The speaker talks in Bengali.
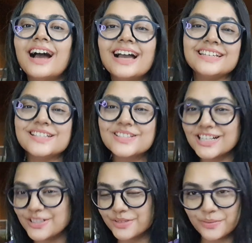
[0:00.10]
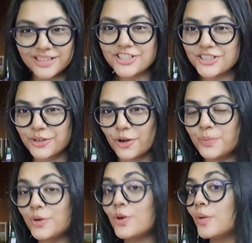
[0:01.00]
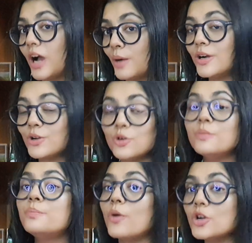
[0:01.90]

হাই তো আজ আমি তোমাদের সাথে গল্প করব আমার খুব